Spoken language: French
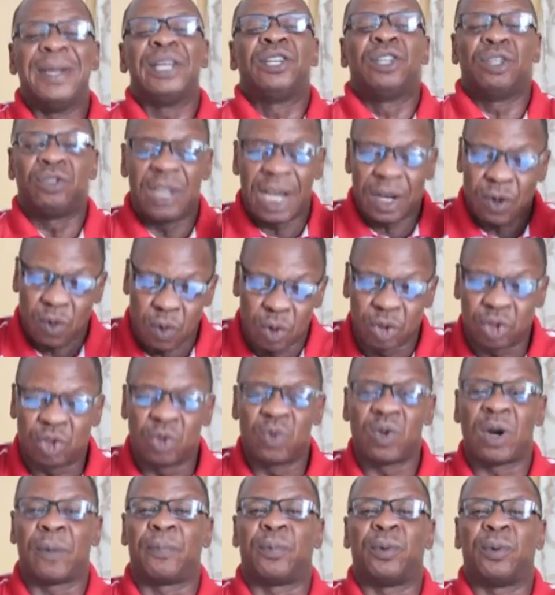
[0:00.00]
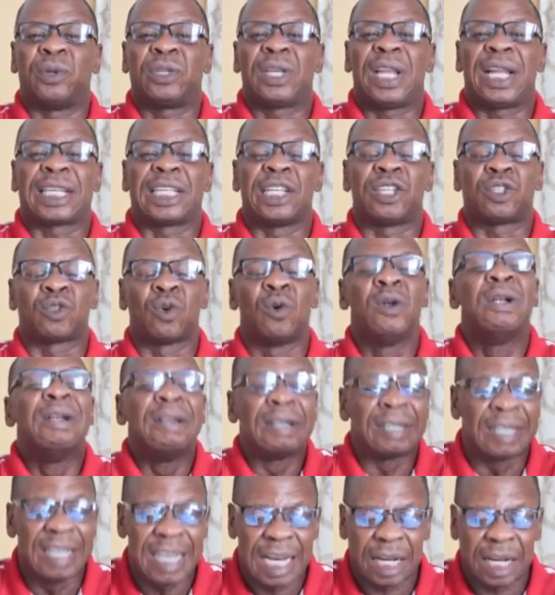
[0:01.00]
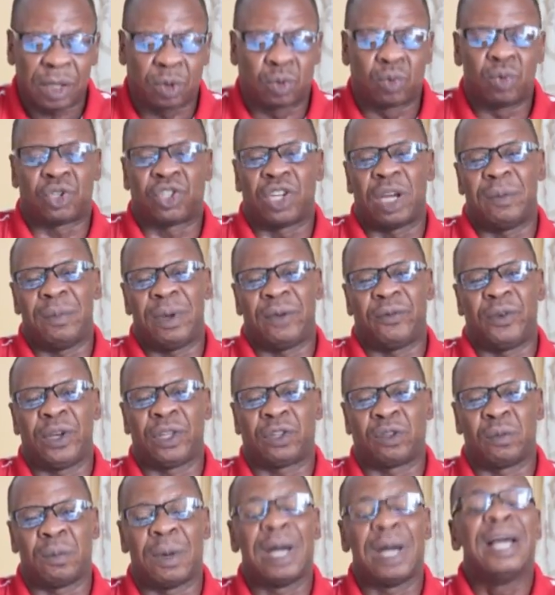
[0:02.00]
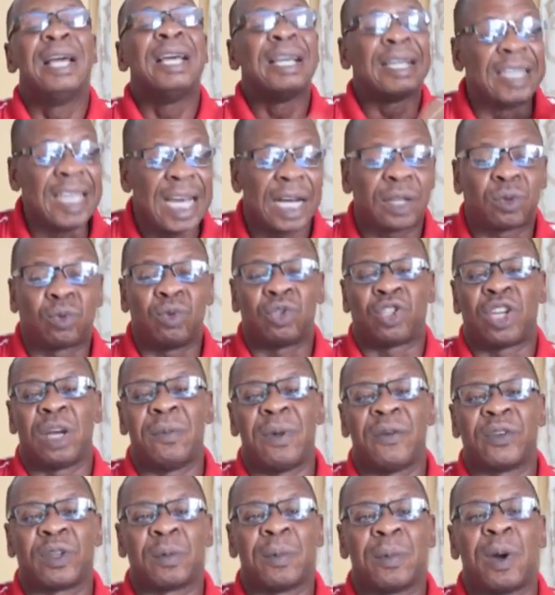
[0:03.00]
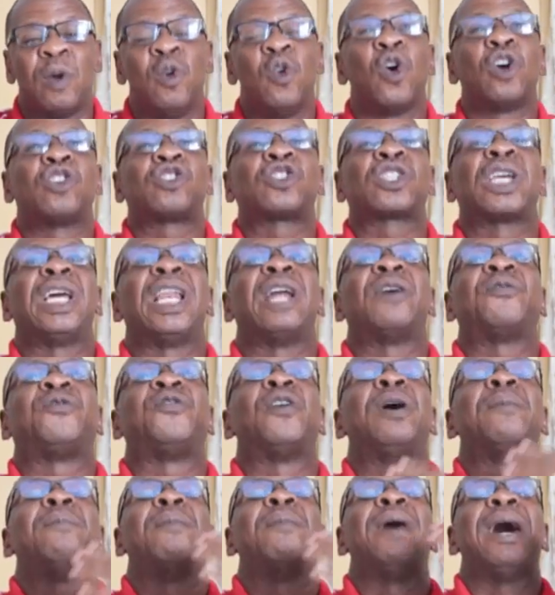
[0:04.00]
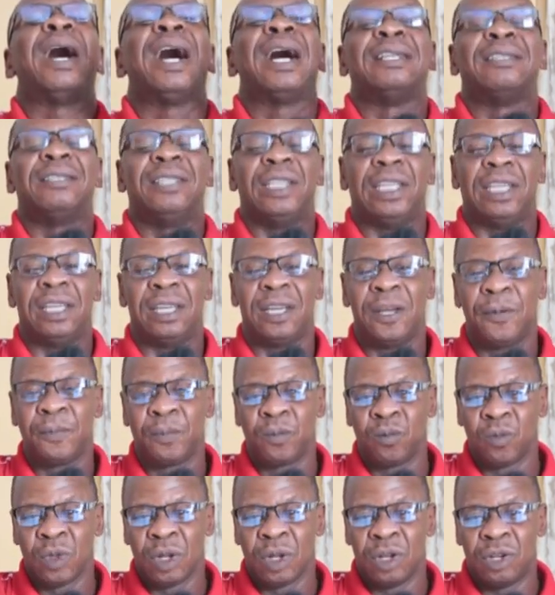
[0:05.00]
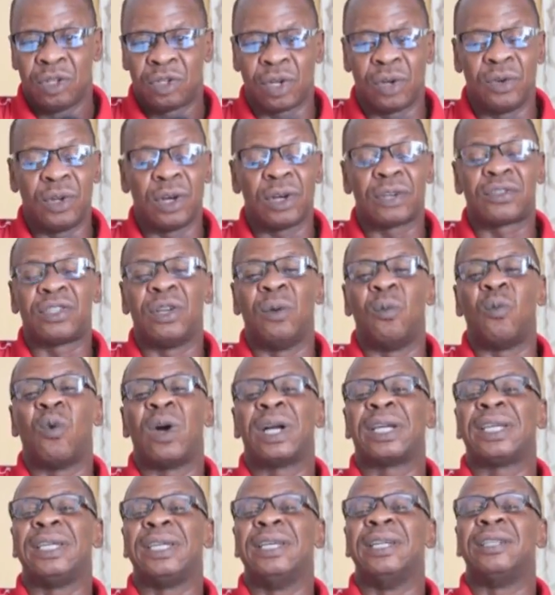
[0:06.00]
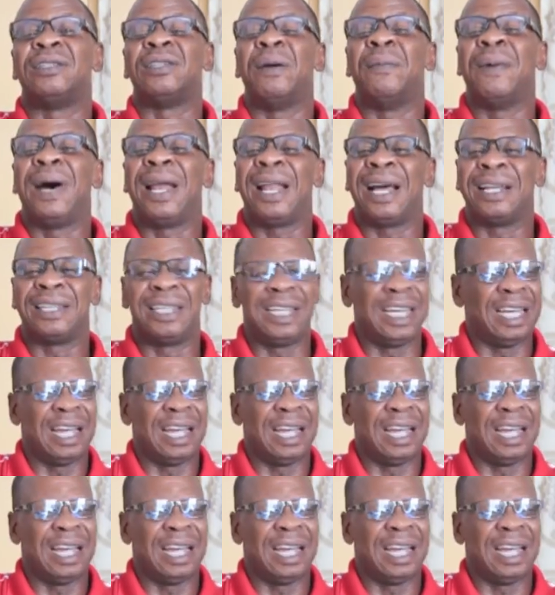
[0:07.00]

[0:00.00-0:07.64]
mais Jésus a continué à poser la question, qui a touché mes vêtements Qui a touché mes vêtements Lorsque la femme a dit, Seigneur, c'est moi qui étais malade.